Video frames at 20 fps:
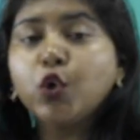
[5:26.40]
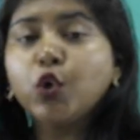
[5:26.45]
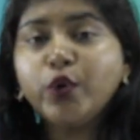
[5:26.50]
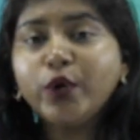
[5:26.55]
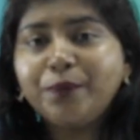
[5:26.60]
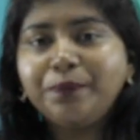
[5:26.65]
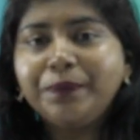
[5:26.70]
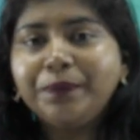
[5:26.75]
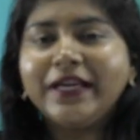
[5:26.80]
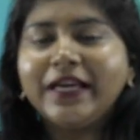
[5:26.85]

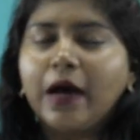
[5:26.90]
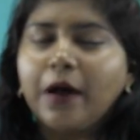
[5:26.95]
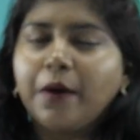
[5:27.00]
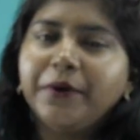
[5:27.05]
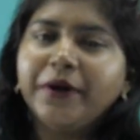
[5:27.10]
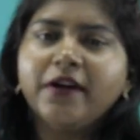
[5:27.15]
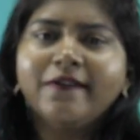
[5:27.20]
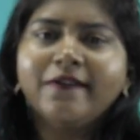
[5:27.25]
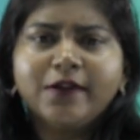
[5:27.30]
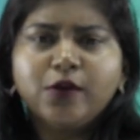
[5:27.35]
குர்பி
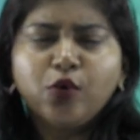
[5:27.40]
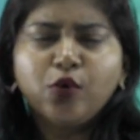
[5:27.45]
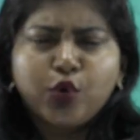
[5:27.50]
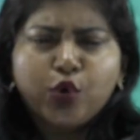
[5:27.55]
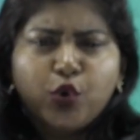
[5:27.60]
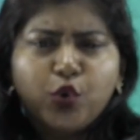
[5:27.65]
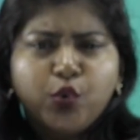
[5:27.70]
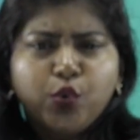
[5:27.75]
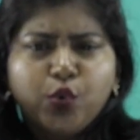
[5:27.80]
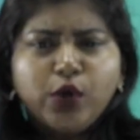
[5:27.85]
அப்படின்னு வந்துட்டு ஒரு
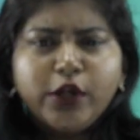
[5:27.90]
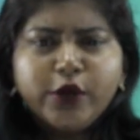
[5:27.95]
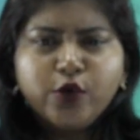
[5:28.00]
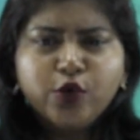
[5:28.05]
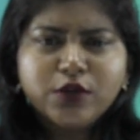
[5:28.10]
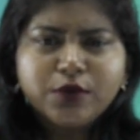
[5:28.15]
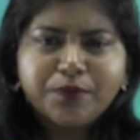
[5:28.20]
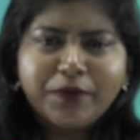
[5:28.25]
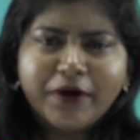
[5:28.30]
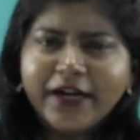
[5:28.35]
டூலை
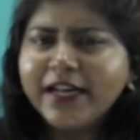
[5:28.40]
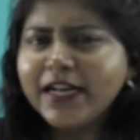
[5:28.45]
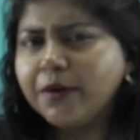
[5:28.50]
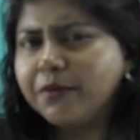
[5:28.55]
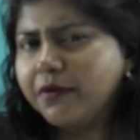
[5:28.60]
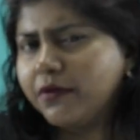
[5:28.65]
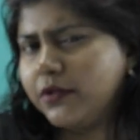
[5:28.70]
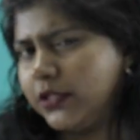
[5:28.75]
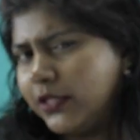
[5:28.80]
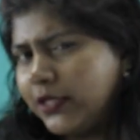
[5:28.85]
யூஸ் பண்ணி
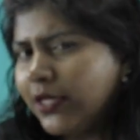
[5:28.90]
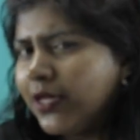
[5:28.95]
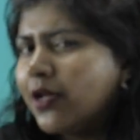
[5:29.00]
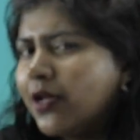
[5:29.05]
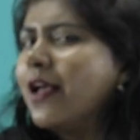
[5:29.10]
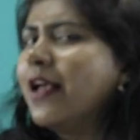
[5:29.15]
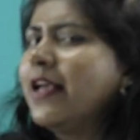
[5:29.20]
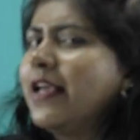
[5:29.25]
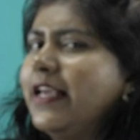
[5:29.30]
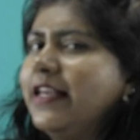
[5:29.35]
நம்ம வந்து
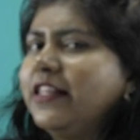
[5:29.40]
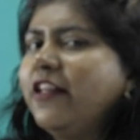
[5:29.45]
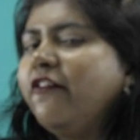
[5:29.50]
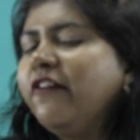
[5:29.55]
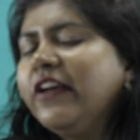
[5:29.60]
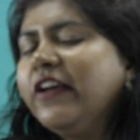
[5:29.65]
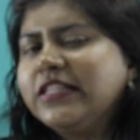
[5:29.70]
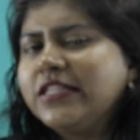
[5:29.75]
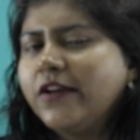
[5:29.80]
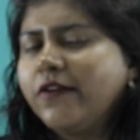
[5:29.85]
இந்த
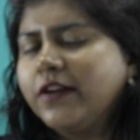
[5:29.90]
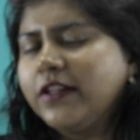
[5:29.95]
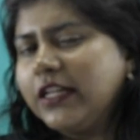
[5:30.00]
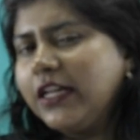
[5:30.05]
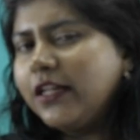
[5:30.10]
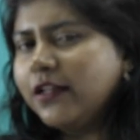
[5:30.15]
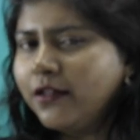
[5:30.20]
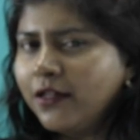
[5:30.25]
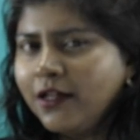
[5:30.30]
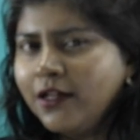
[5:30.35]
வீட்ஸை
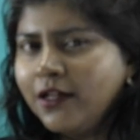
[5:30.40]
வந்துட்டு